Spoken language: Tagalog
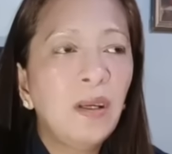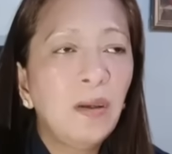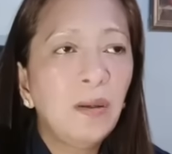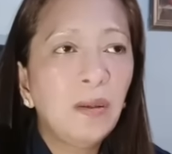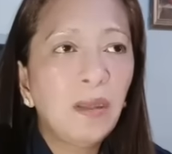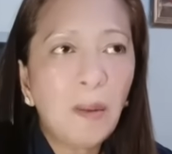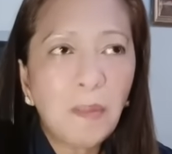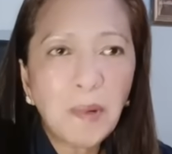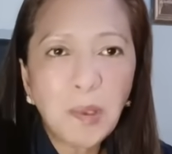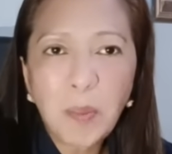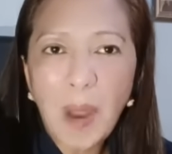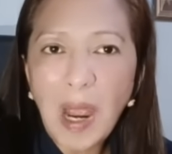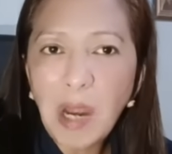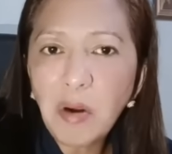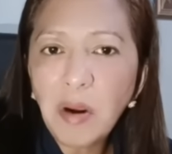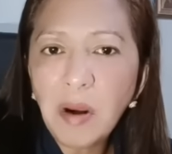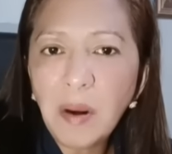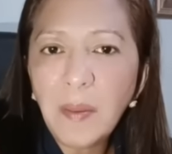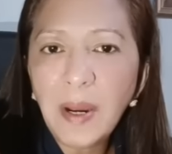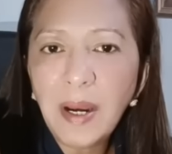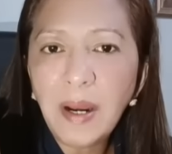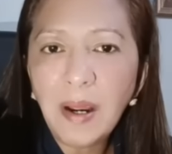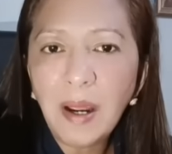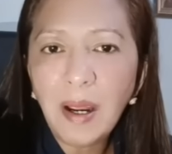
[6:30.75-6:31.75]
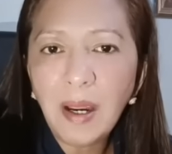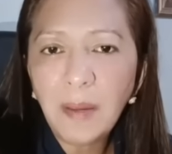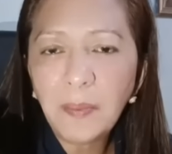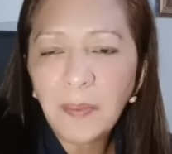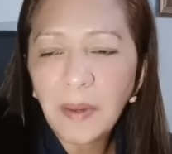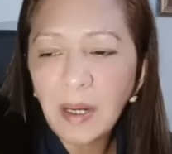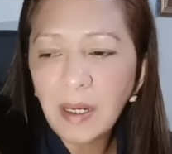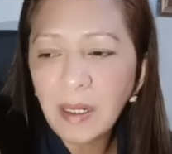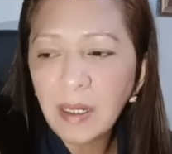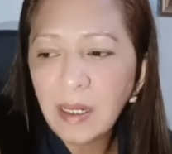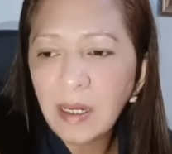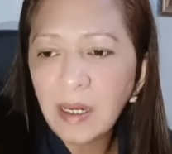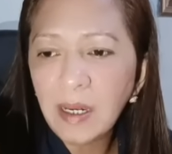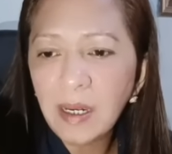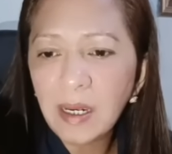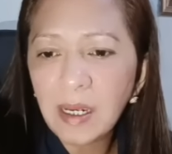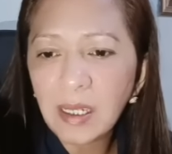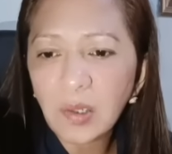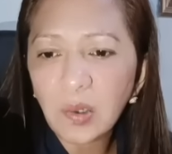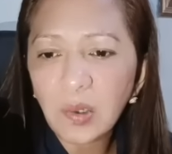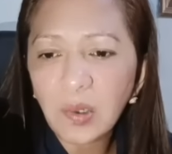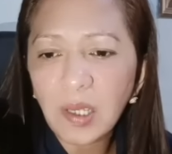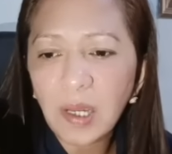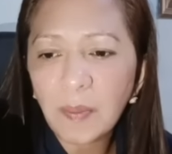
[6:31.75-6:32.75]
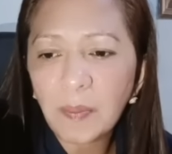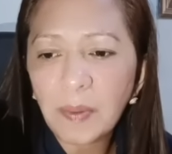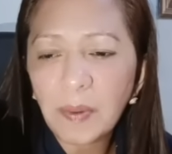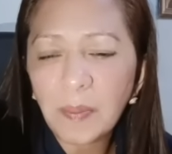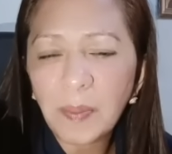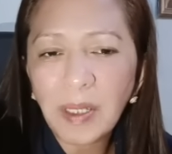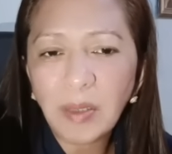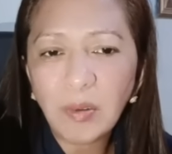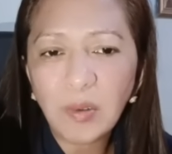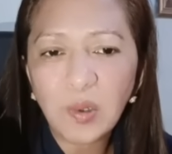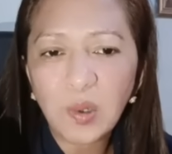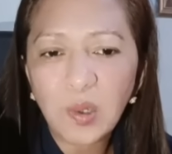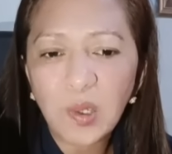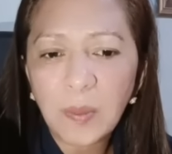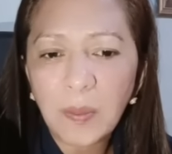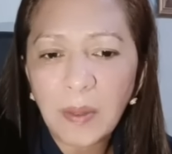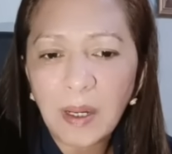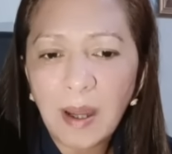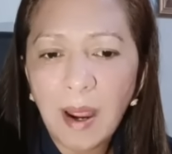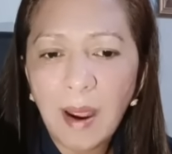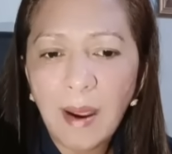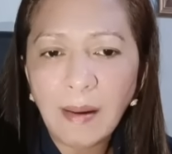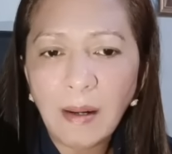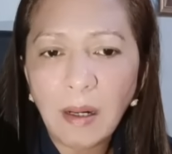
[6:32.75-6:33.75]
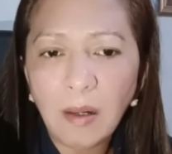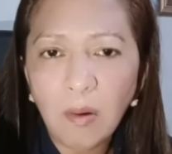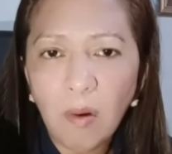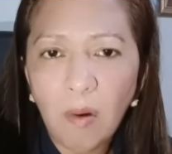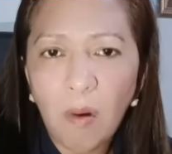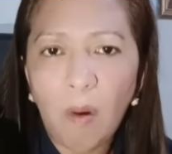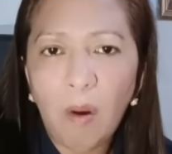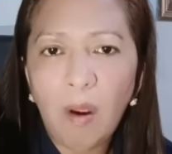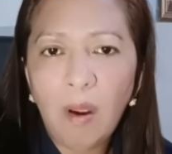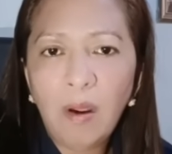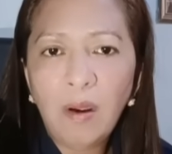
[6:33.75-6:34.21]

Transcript: Tapos paano naman ang aking pang gastos sa pangtustos sa pag-aaral ko?